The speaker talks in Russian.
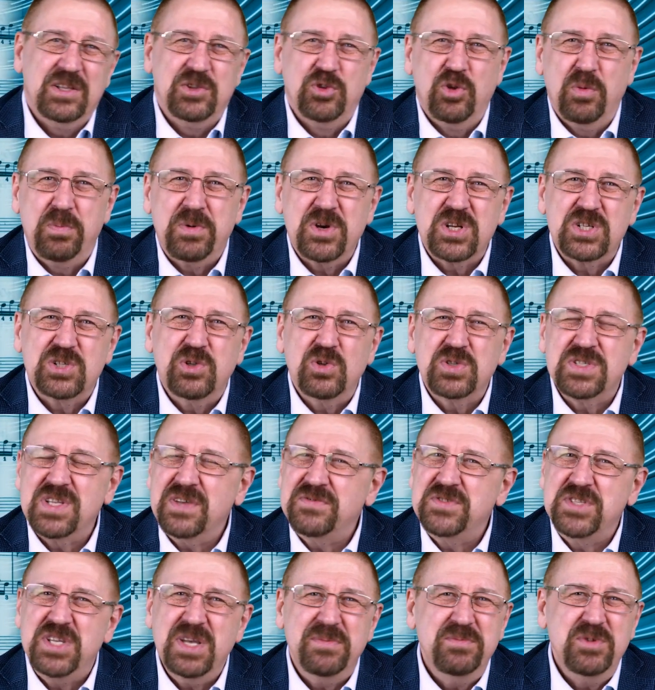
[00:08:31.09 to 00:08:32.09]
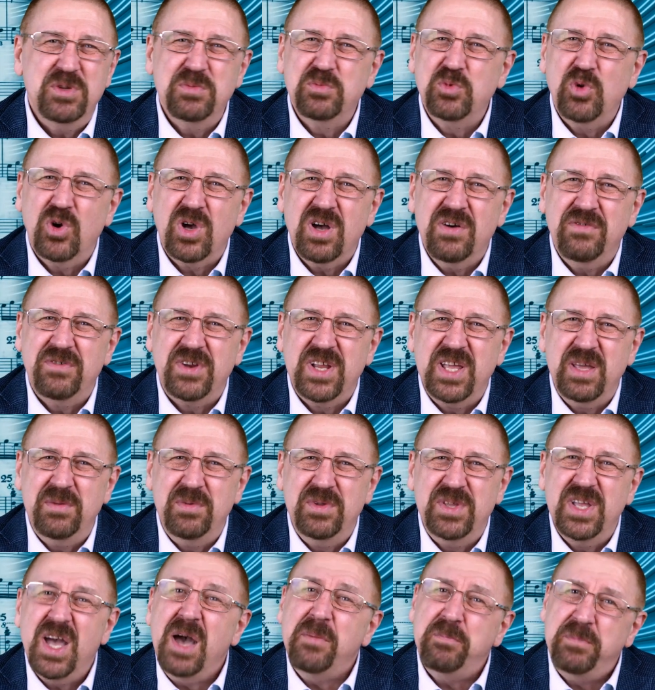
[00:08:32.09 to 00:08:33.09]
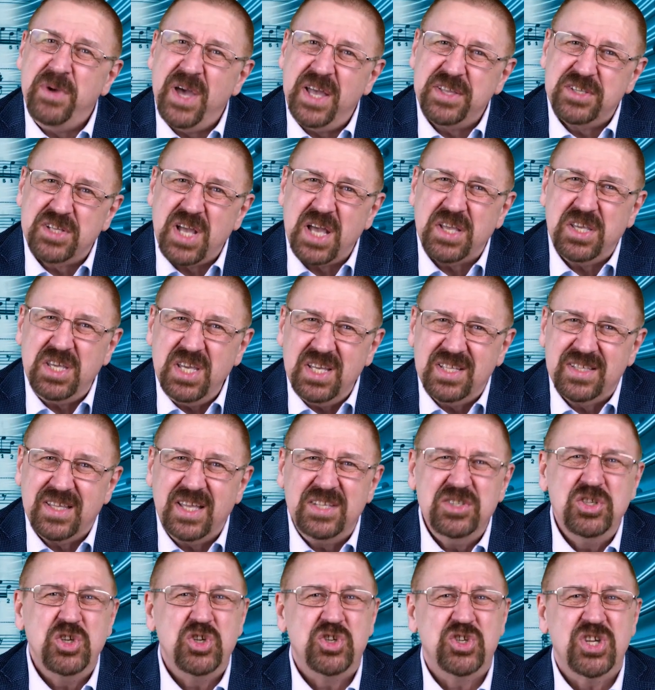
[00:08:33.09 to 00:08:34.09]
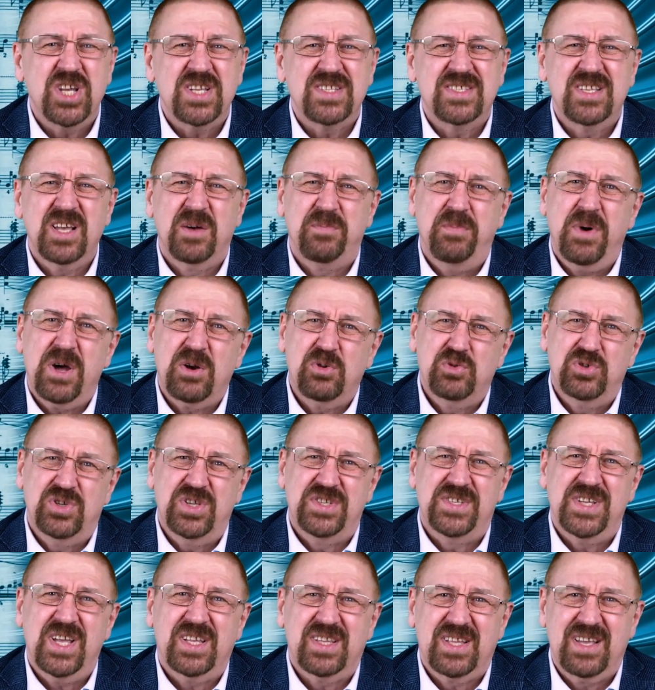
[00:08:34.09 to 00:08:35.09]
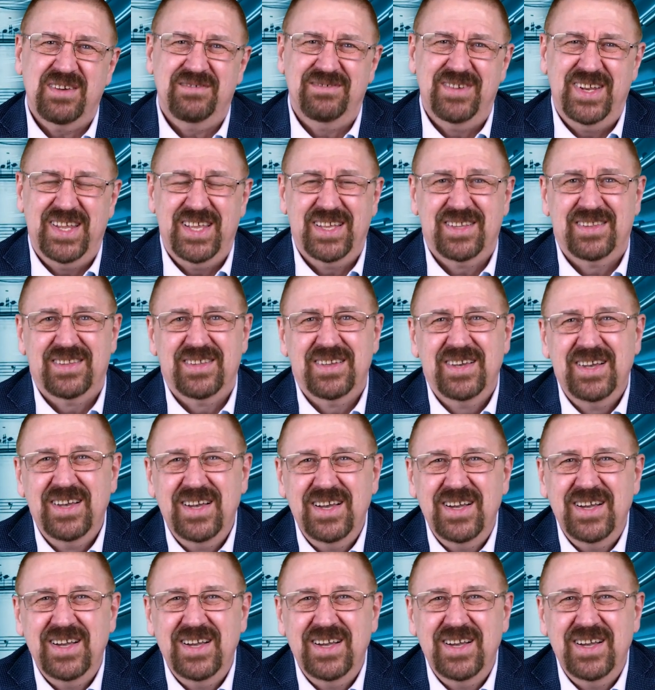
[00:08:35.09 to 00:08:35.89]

Но прошло совсем немного времени, опять каких-то несчастных пару десятков лет.